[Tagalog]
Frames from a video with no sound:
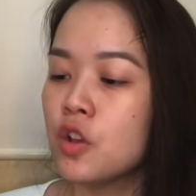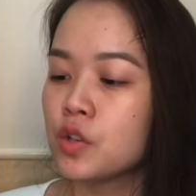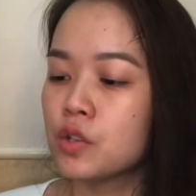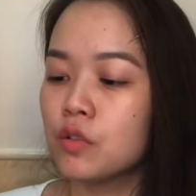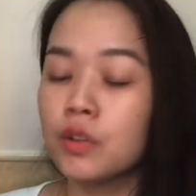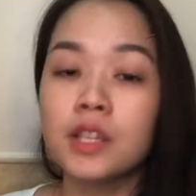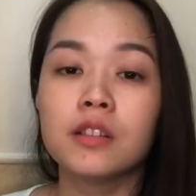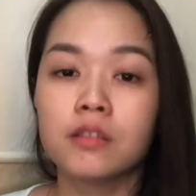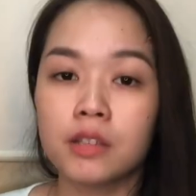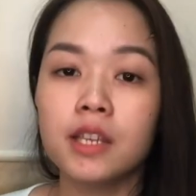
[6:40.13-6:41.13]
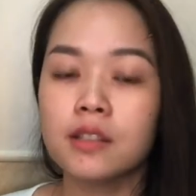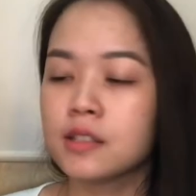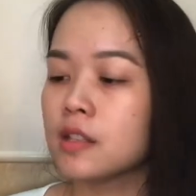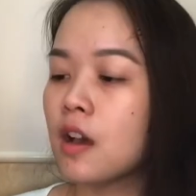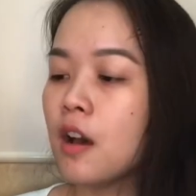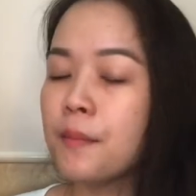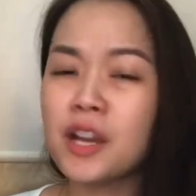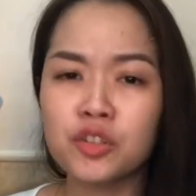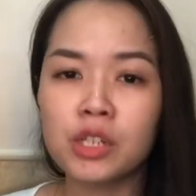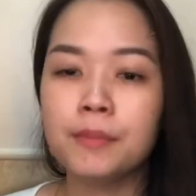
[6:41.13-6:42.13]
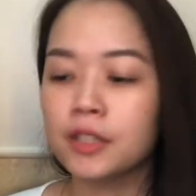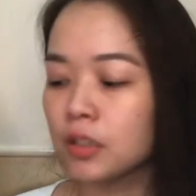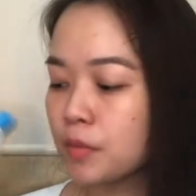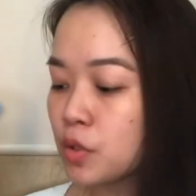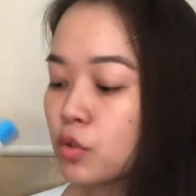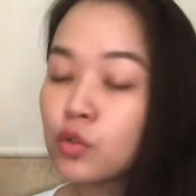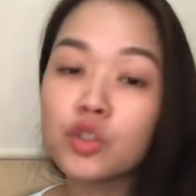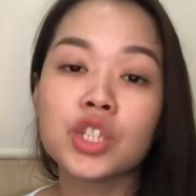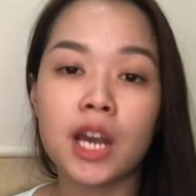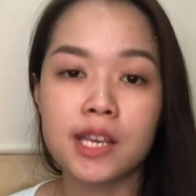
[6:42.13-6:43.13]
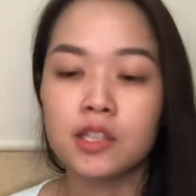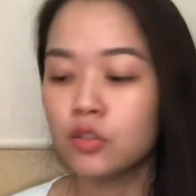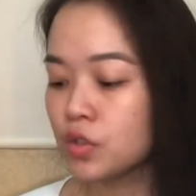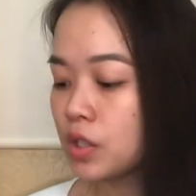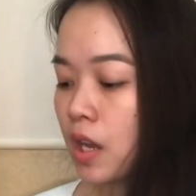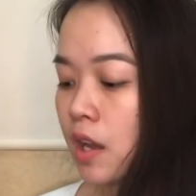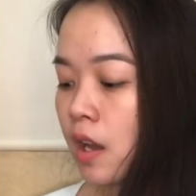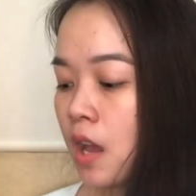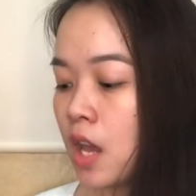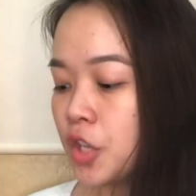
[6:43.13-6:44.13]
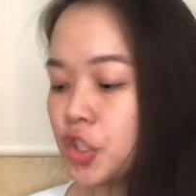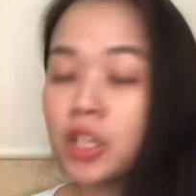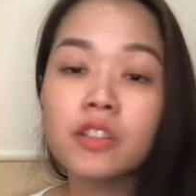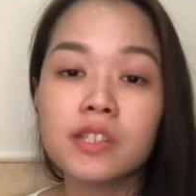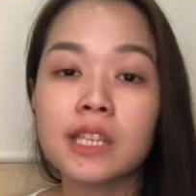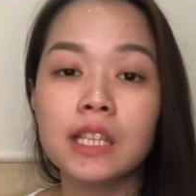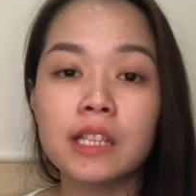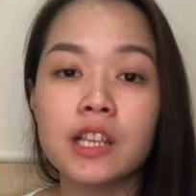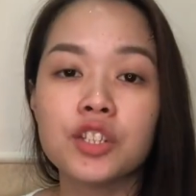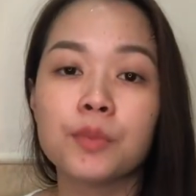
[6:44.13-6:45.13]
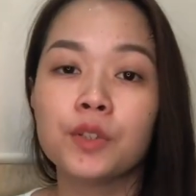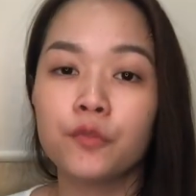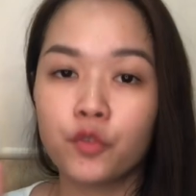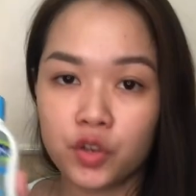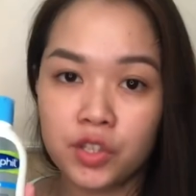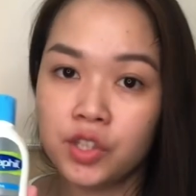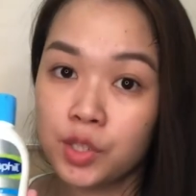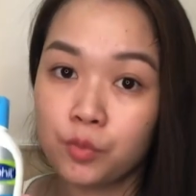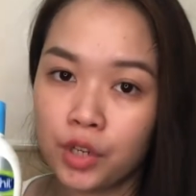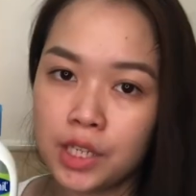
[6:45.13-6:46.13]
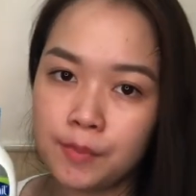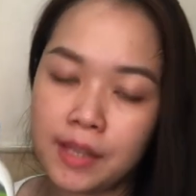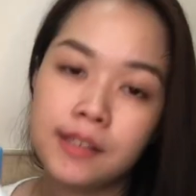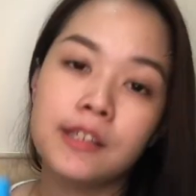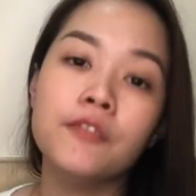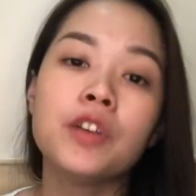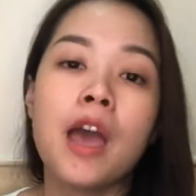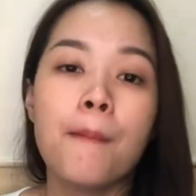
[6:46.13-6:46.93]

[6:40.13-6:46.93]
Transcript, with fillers: So it it's um, actually better. Mas gusto ko siya kaysa dun sa gentle skin cleanser. But of course, this is more expensive.